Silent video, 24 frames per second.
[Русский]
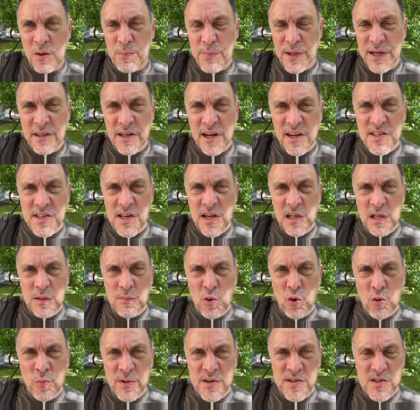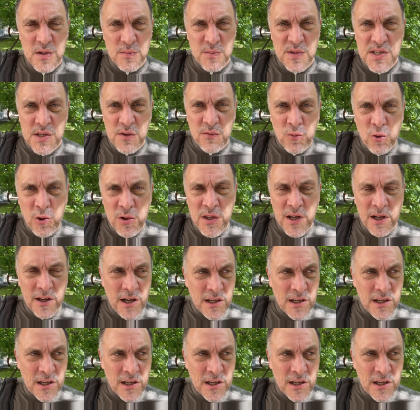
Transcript: Парадоксальным образом, сегодня,